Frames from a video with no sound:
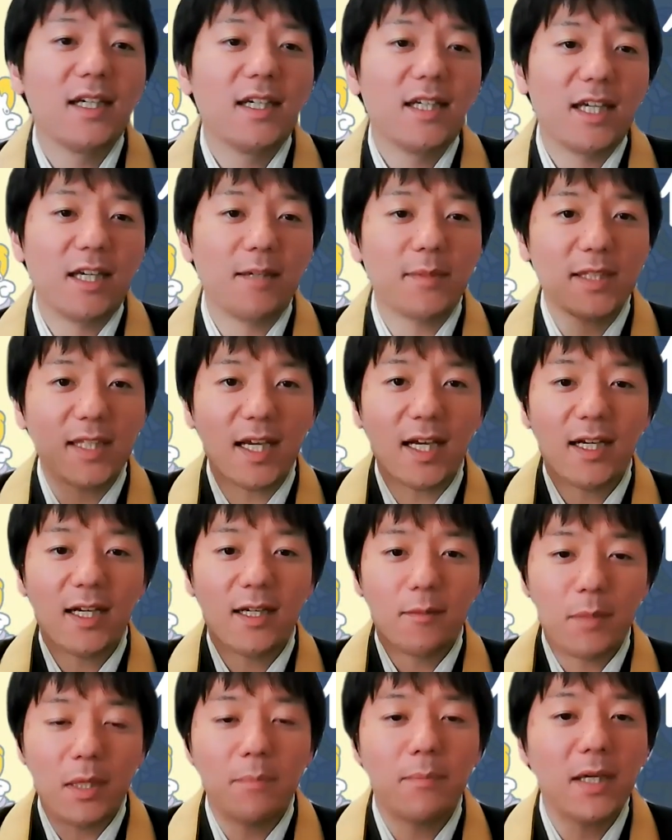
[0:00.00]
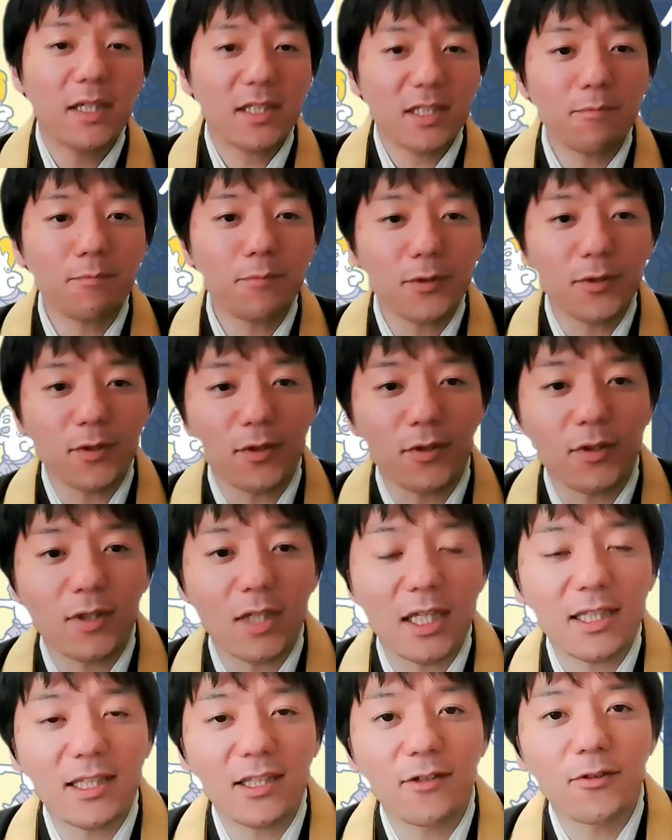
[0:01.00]
えー、また、メンバーシップというのを
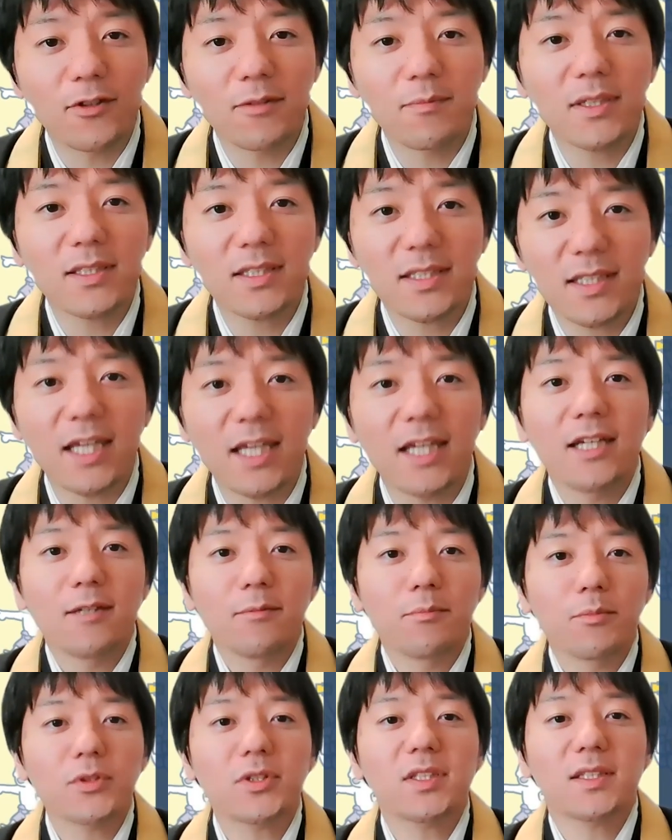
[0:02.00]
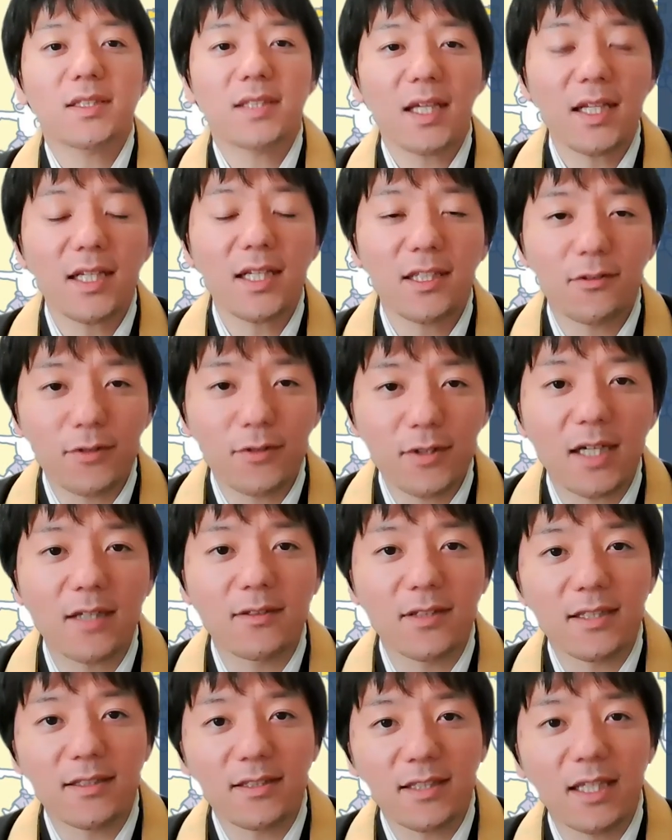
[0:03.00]
やっておりまして、もしさらに深
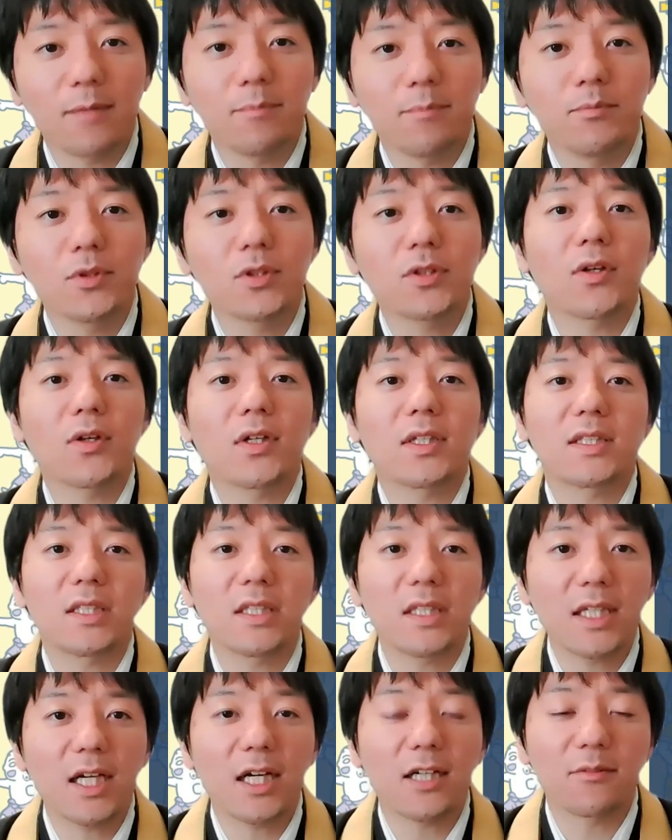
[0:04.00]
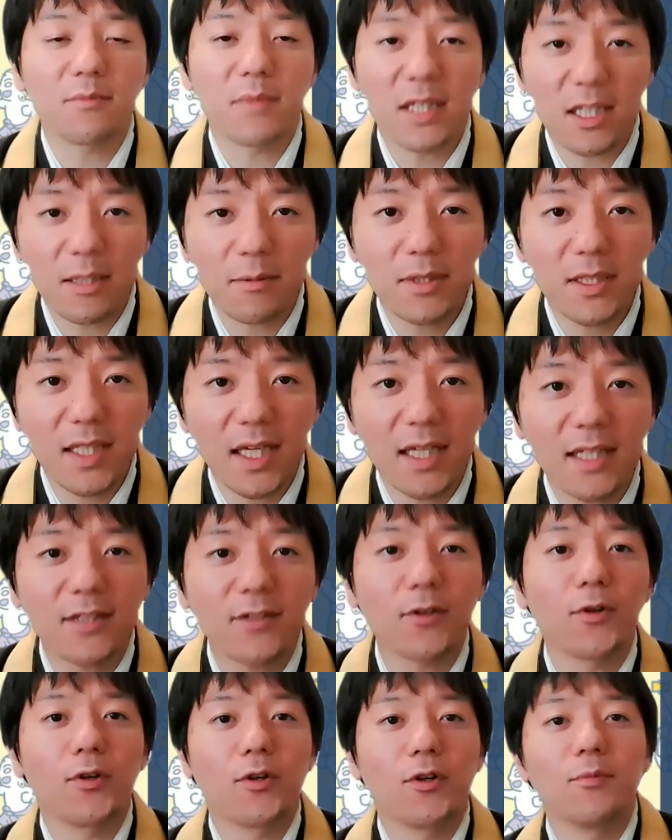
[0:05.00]
くですね、仏教は心理学学びたい
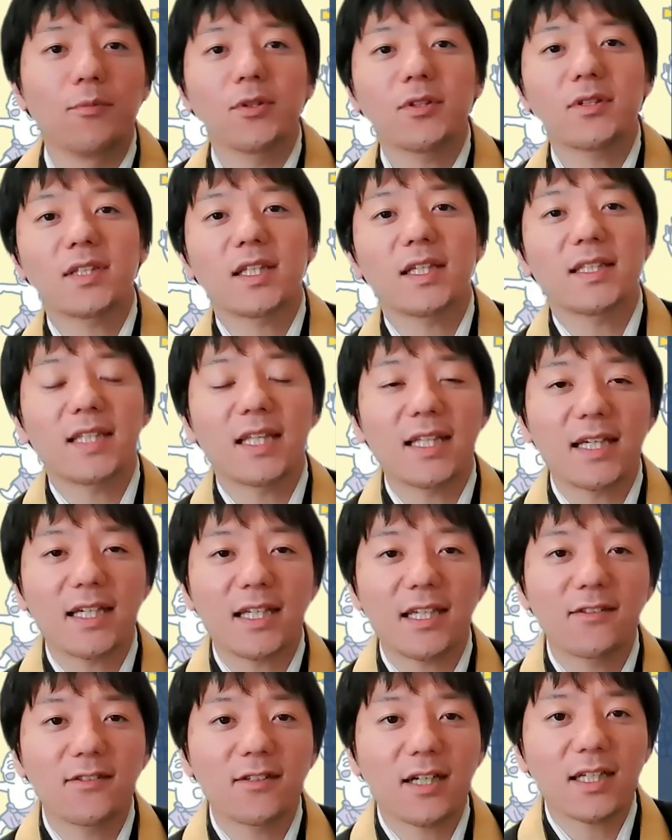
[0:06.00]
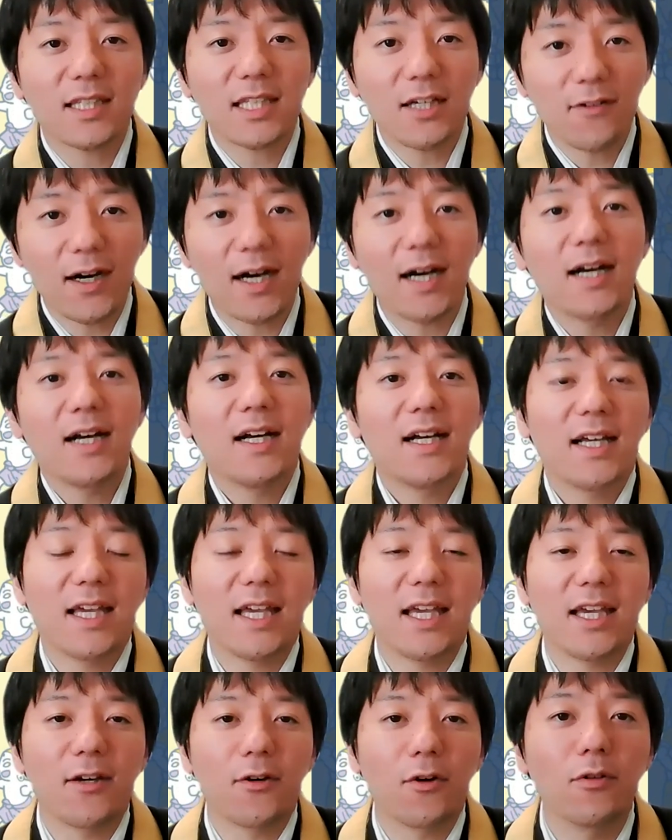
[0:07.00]
と思っていただける方は、
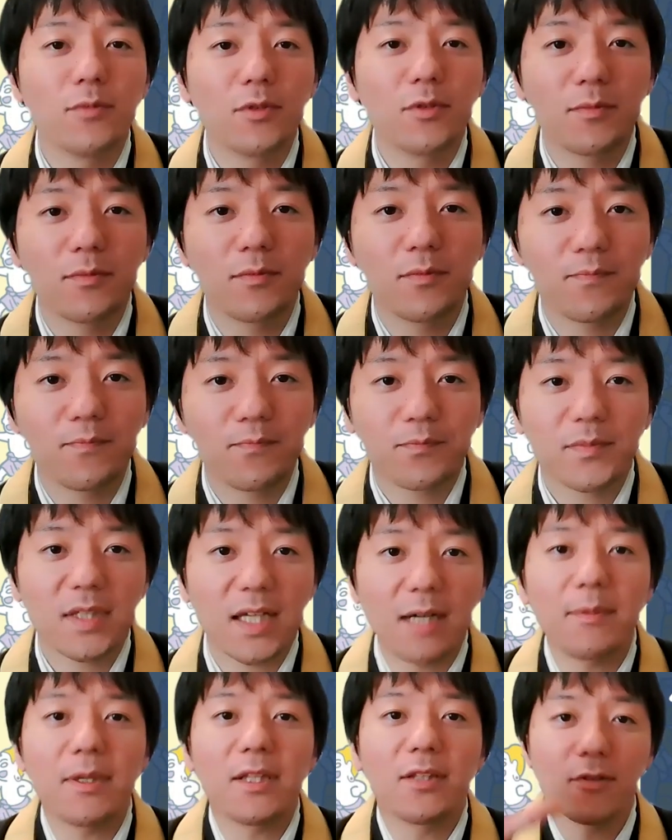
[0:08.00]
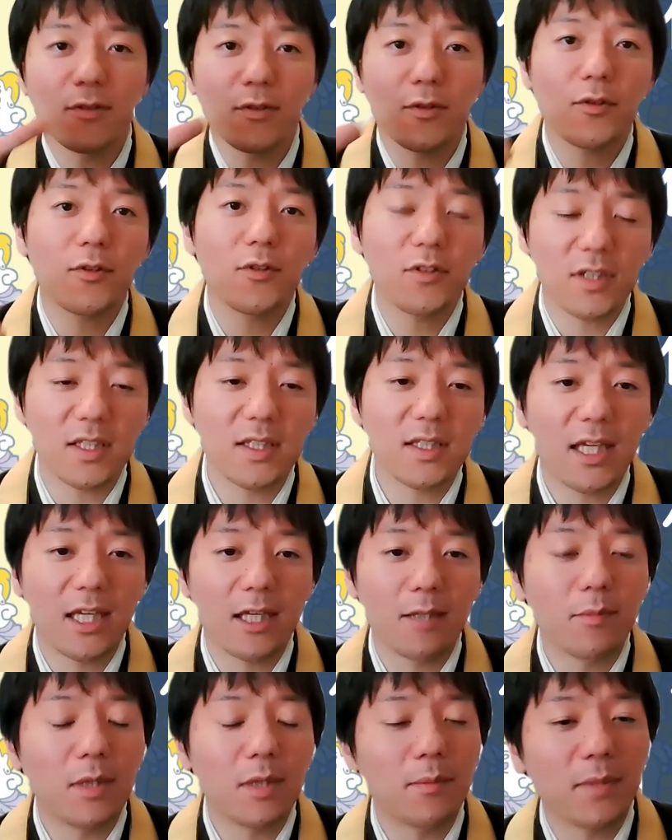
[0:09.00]
えー、ホーム画面のところに、
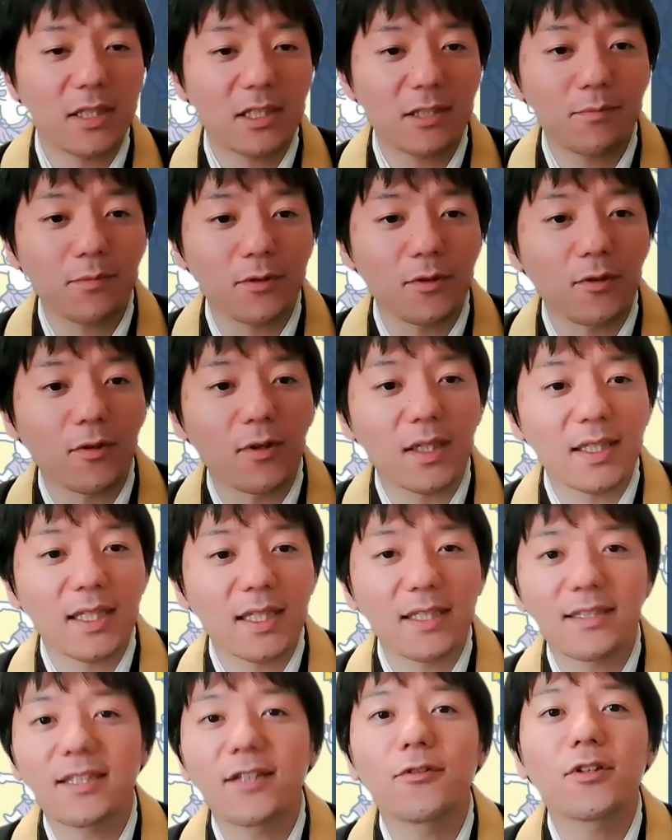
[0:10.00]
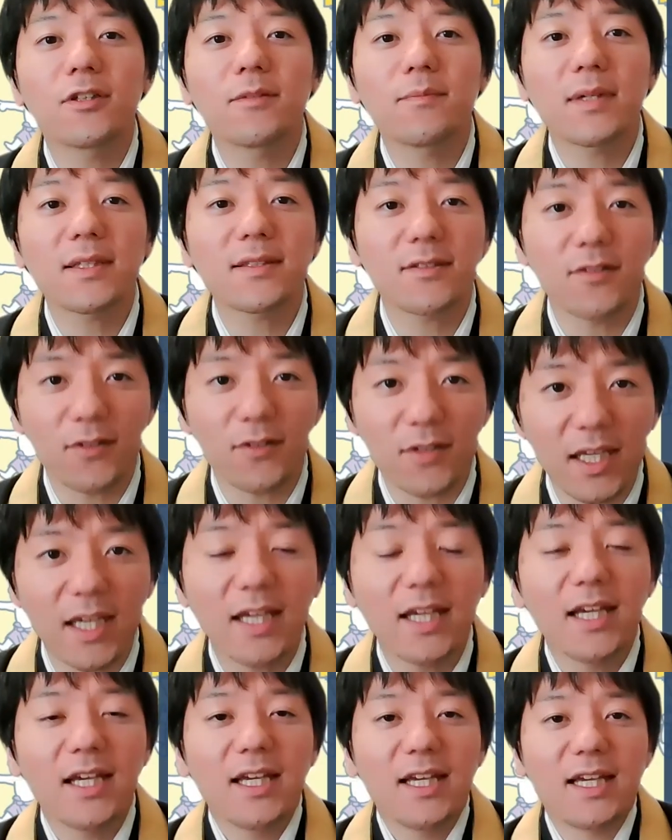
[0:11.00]
えメンバーシップのご案内しておりますの
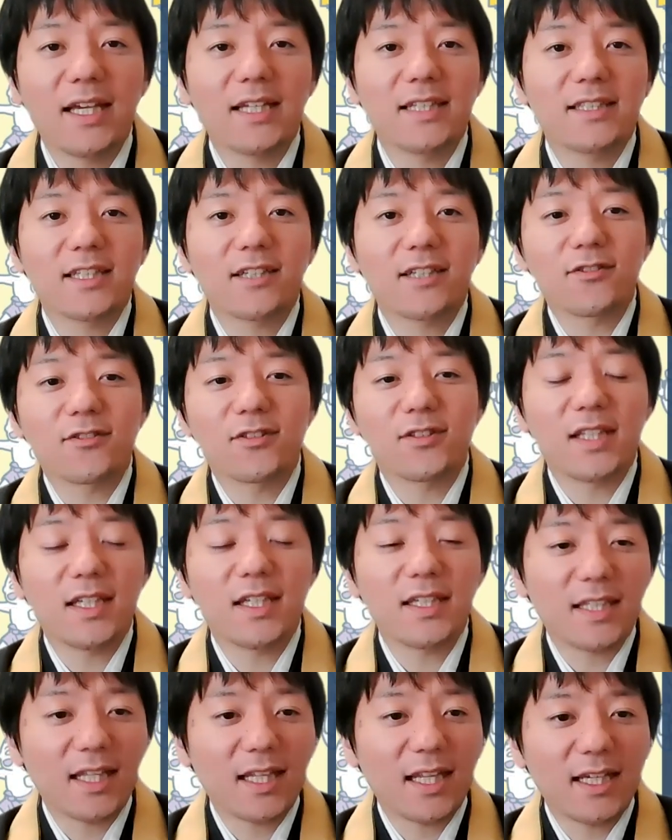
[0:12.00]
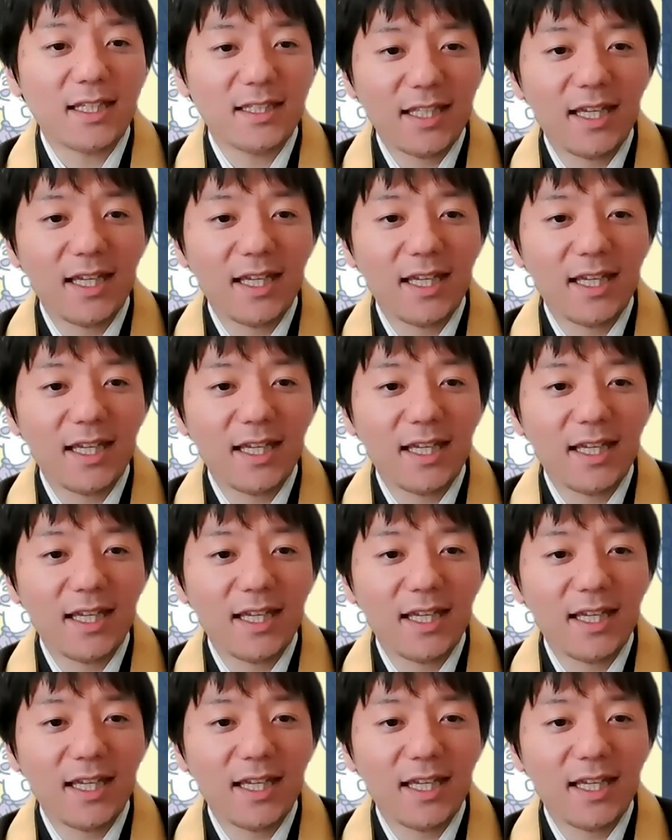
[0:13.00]
で、えチェックしていただい